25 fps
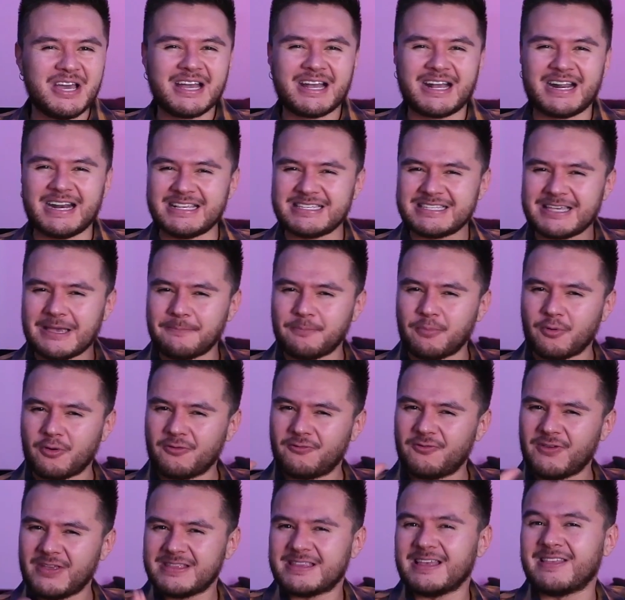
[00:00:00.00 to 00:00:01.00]
¿Crees que por
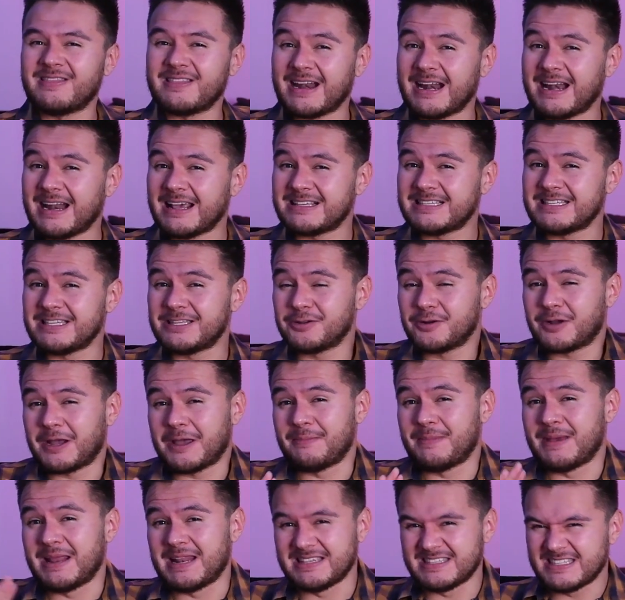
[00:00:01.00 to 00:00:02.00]
fin tendrá el éxito que
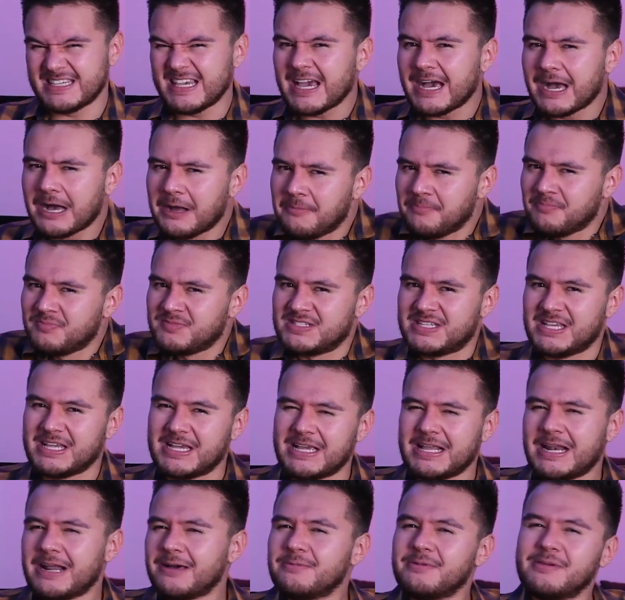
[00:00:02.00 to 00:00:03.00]
merecía?
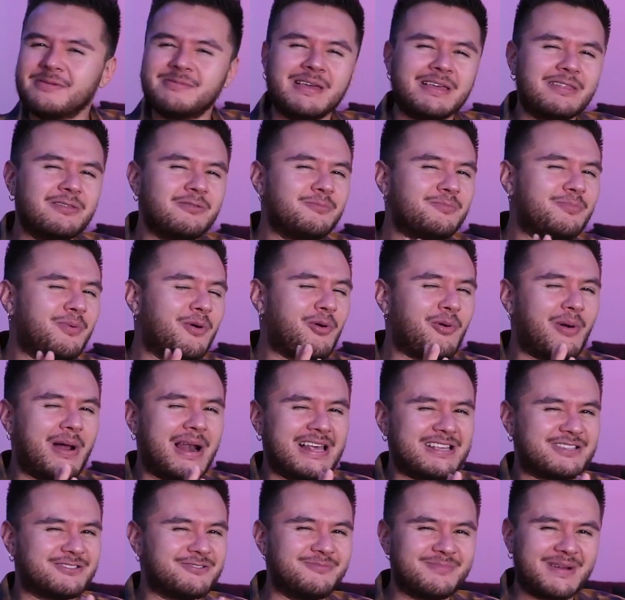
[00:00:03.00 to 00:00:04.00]
¿Seguirá viviendo un poco a
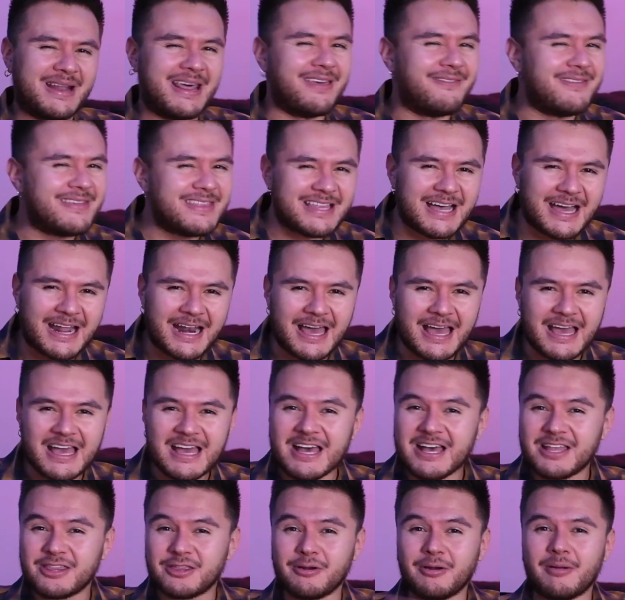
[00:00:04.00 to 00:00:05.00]
la sombra de Vitara?
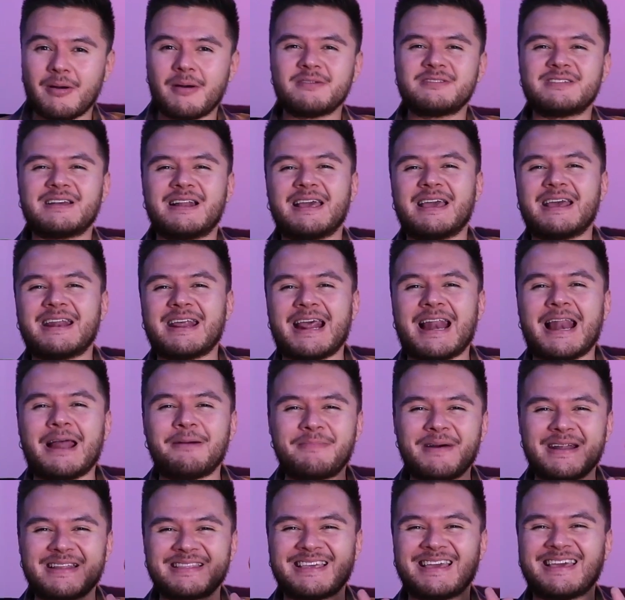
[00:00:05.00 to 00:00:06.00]
Todo lo vamos a leer en la
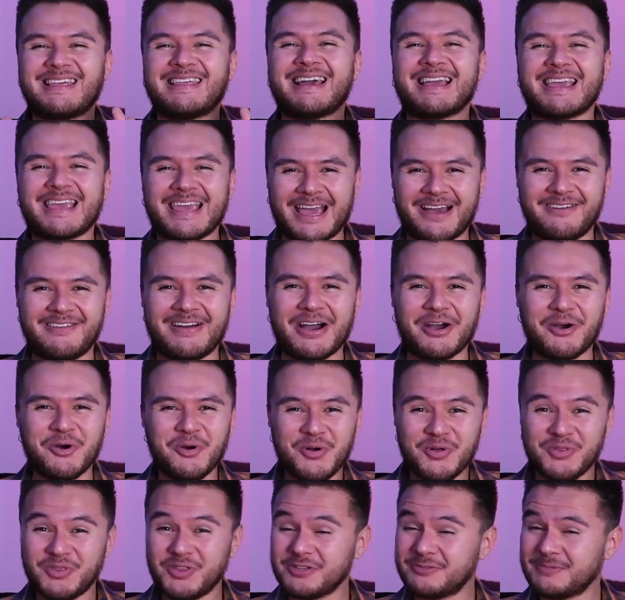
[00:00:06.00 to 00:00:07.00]
parte de aquí abajo.
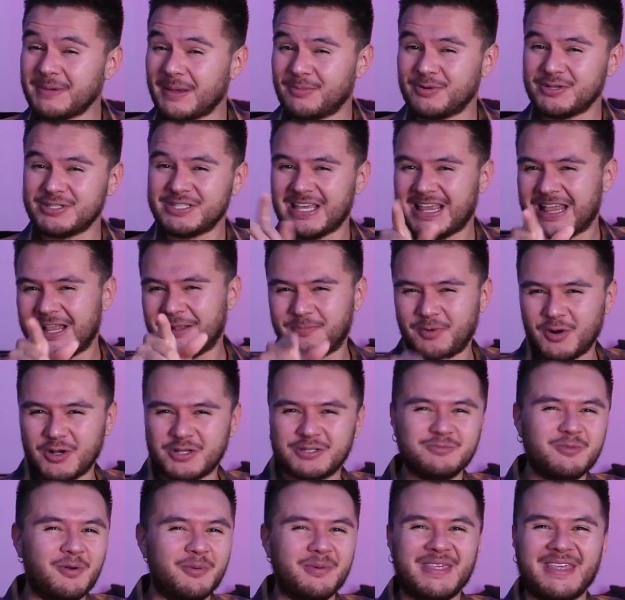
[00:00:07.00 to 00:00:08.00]
Nos vemos en el
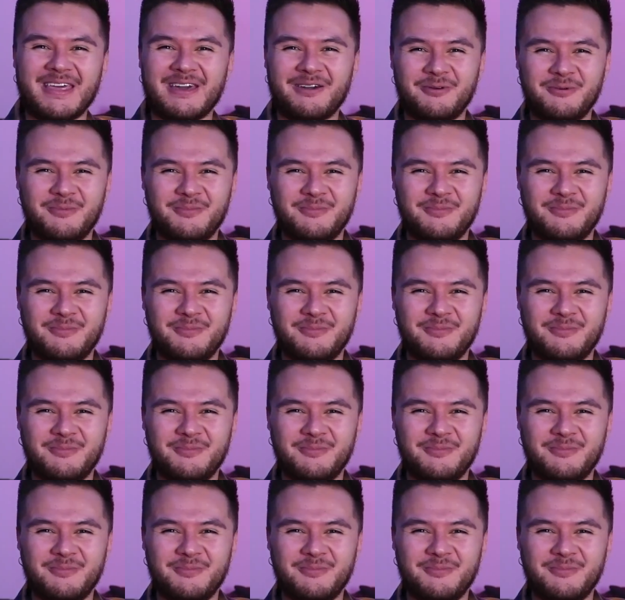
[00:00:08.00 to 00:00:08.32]
próximo video.